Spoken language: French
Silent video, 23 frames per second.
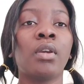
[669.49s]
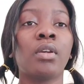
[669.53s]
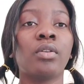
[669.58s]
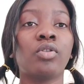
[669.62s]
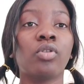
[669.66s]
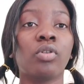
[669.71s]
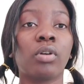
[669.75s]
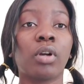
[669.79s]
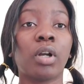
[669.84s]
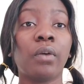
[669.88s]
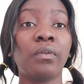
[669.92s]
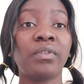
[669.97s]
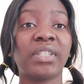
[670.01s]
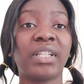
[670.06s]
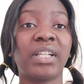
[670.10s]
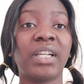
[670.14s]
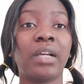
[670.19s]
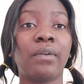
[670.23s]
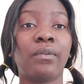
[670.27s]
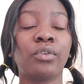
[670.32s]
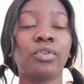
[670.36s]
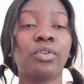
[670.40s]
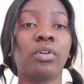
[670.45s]
Donc, quand vous
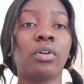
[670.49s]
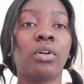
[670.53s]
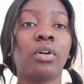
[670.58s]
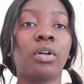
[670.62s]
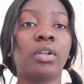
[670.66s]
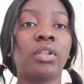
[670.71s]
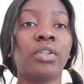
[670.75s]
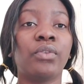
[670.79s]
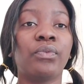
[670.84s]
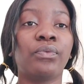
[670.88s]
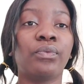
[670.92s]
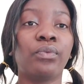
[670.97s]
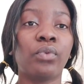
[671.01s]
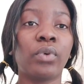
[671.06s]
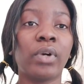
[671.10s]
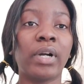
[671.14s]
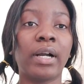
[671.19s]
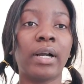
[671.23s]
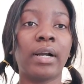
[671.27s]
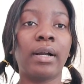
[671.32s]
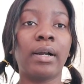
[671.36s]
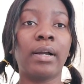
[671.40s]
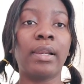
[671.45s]
allez à votre rendez-vous
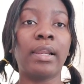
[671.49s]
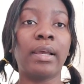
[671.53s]
à